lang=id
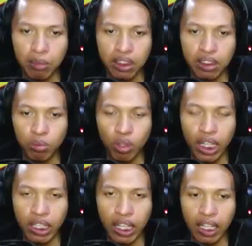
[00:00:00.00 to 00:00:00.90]
Mrs.
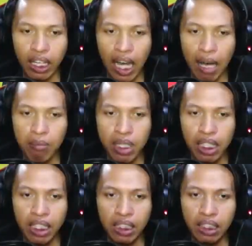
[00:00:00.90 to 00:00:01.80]
Bukan karena
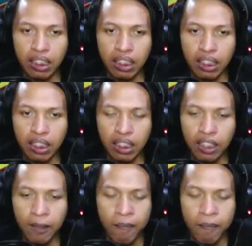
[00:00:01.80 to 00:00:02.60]
ability